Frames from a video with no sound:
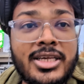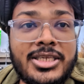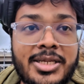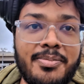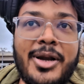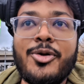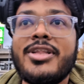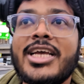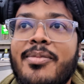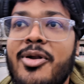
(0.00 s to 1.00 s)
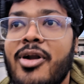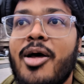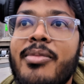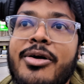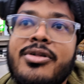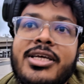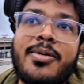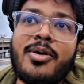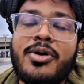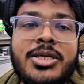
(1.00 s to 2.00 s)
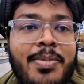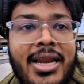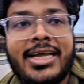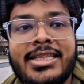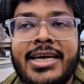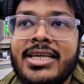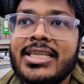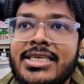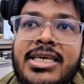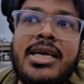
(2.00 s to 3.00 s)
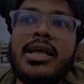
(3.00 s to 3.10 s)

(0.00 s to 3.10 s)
জাস্ট মেট্রো থেকে বেরোলাম মেট্রো থেকে বেরোয় যে পার্কের দিকে যাচ্ছি